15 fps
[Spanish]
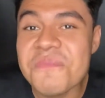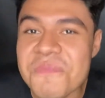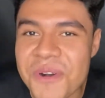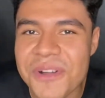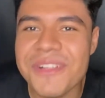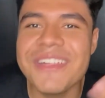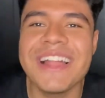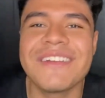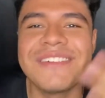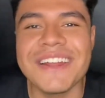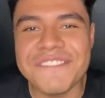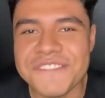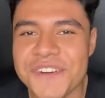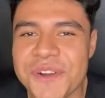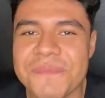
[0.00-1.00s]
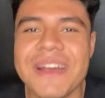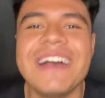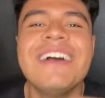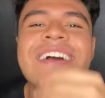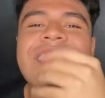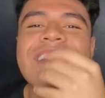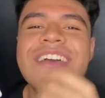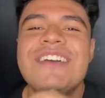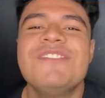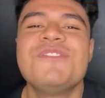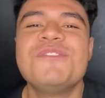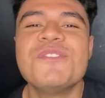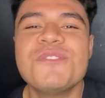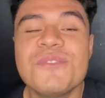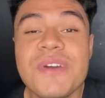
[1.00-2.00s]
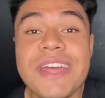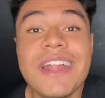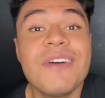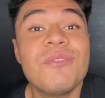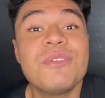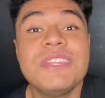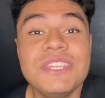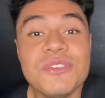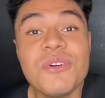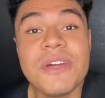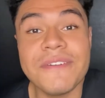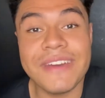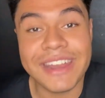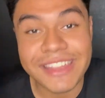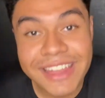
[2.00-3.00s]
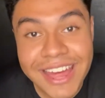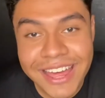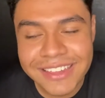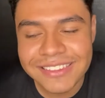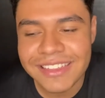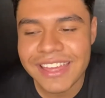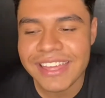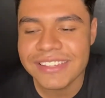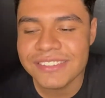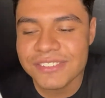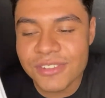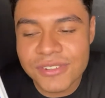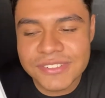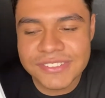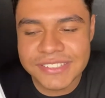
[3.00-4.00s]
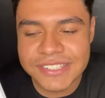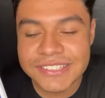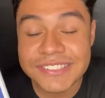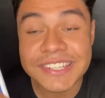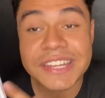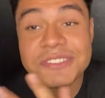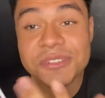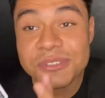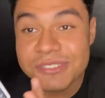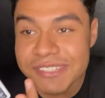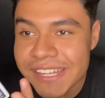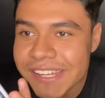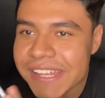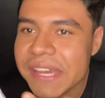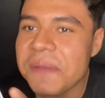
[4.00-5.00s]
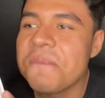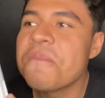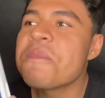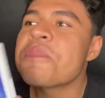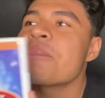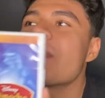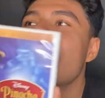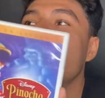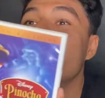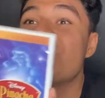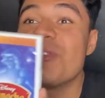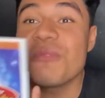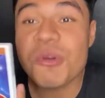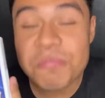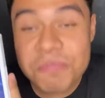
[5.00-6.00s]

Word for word: modo, de alguna forma, yo no era un niño de verdad. Entonces, ¿qué sucede? Yo veo